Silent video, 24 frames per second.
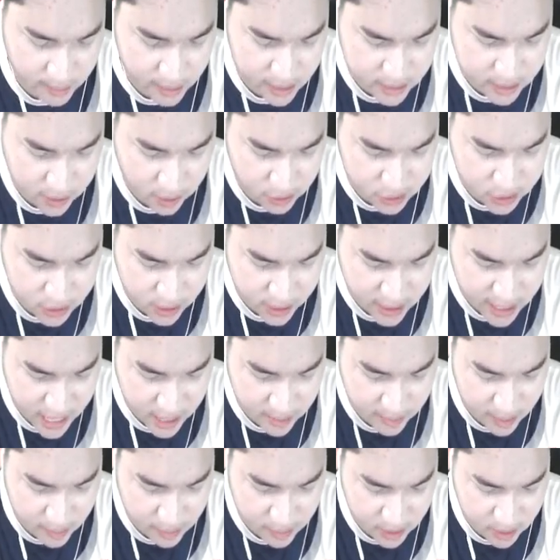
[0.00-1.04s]
để biết slow chứ
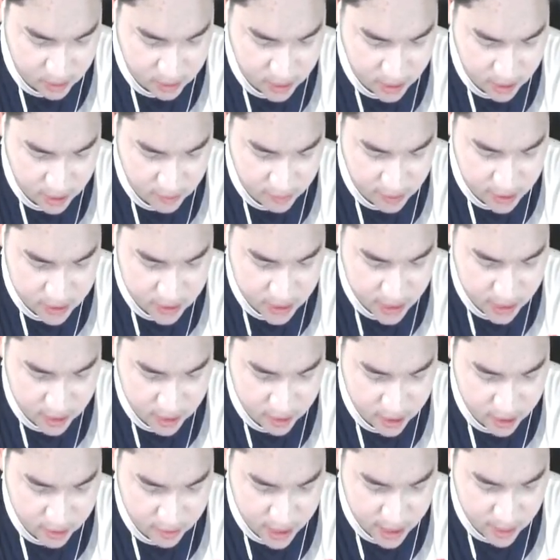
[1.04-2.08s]
nào để mà tao tiêm của mình kia
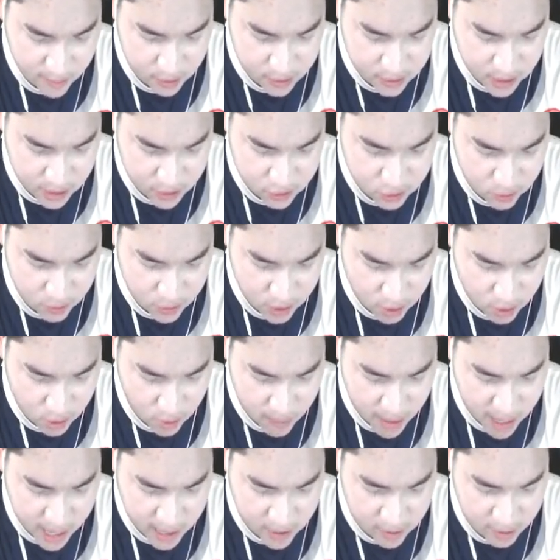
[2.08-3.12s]
đi khi mà nay một cơ chụp nó
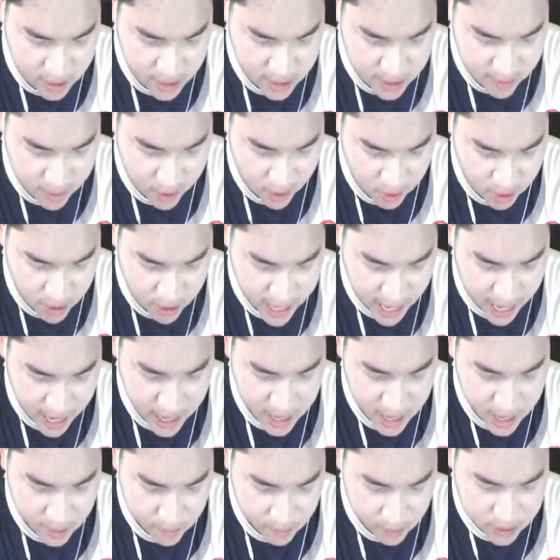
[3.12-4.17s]
cũng hai đi làm nòng ấy à
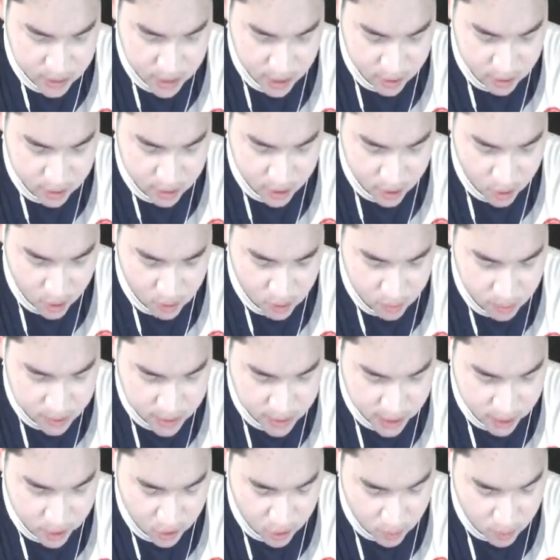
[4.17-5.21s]
một cơ đi chụp nấu
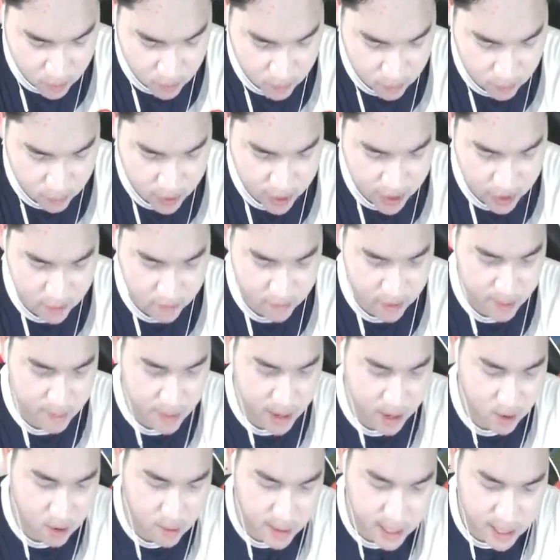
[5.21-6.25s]
tay cô thì nhóm vay
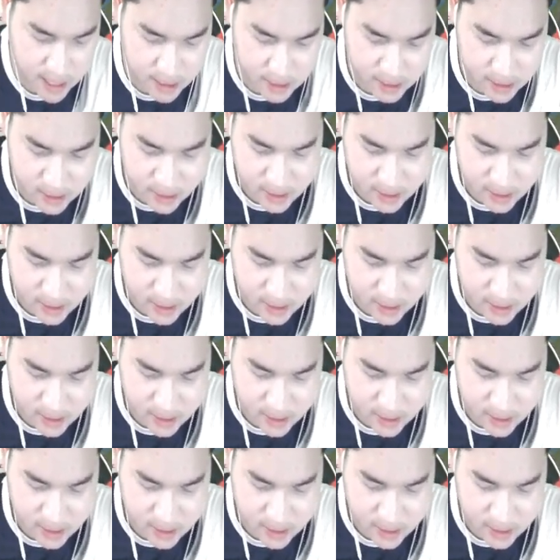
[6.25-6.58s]
bạc họ bạn